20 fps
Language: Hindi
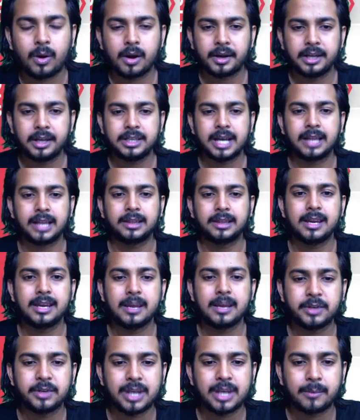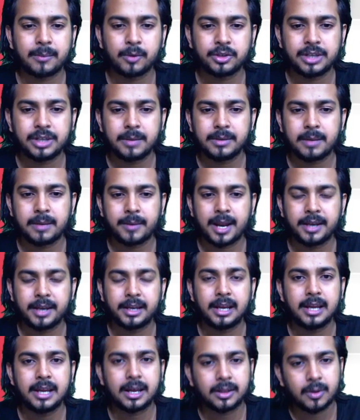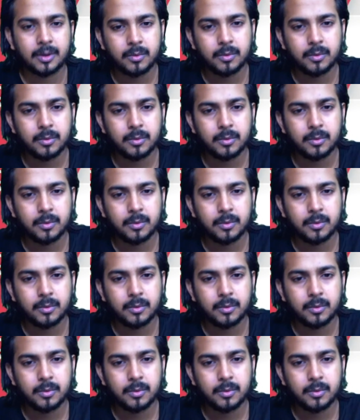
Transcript: ऑलरेडी जानते हैं कि मैं शाम को छः बजे पढ़ाने के लिए आता